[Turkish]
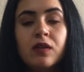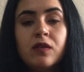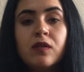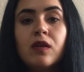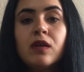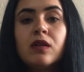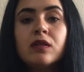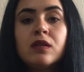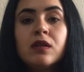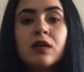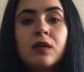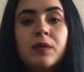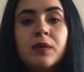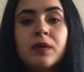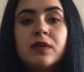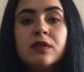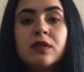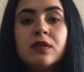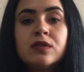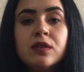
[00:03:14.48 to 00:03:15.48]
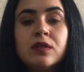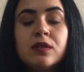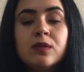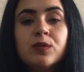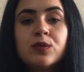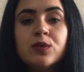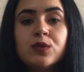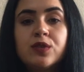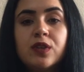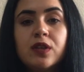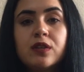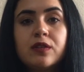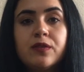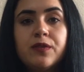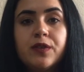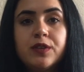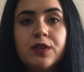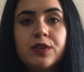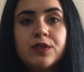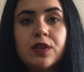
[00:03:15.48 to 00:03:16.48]
Vallahi ben de sana bunu
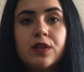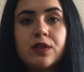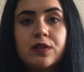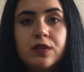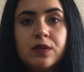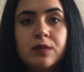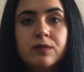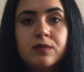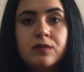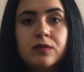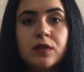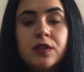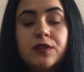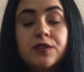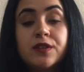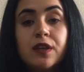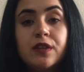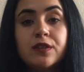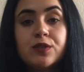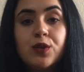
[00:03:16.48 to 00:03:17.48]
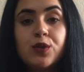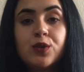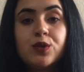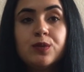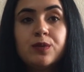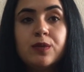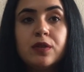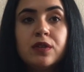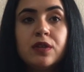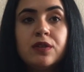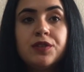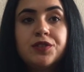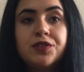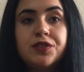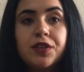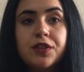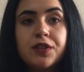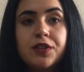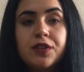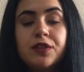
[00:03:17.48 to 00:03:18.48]
teklif edecektim. Sen görünmeden
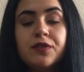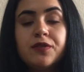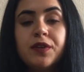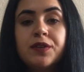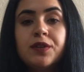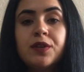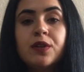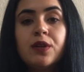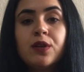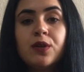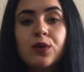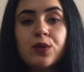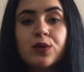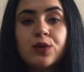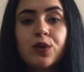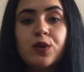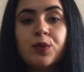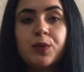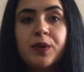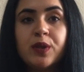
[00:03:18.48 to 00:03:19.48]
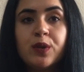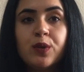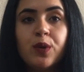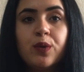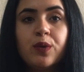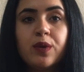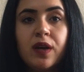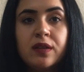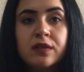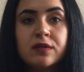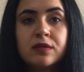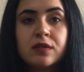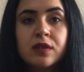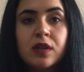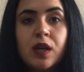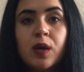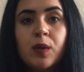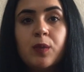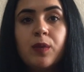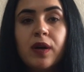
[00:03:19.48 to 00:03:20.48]
içeri gir ve neler oluyor bir öğren.
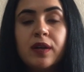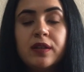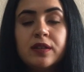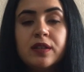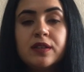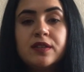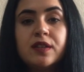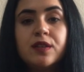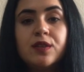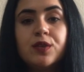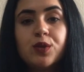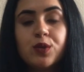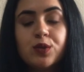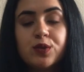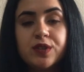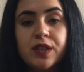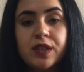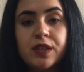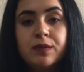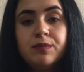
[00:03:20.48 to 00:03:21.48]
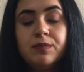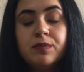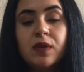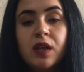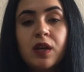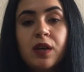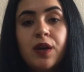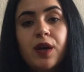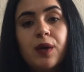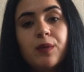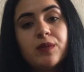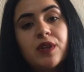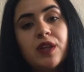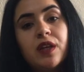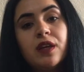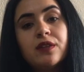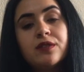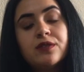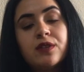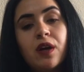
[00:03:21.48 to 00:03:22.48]
Ben de seni gözlerim, hem de
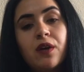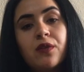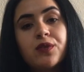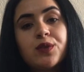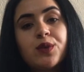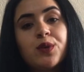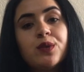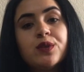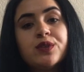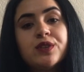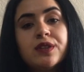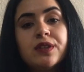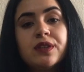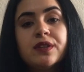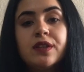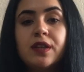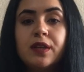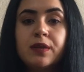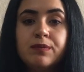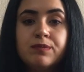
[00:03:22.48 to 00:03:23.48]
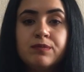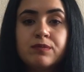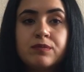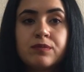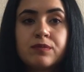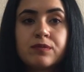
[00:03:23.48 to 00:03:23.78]
etrafı kolaçan ederim.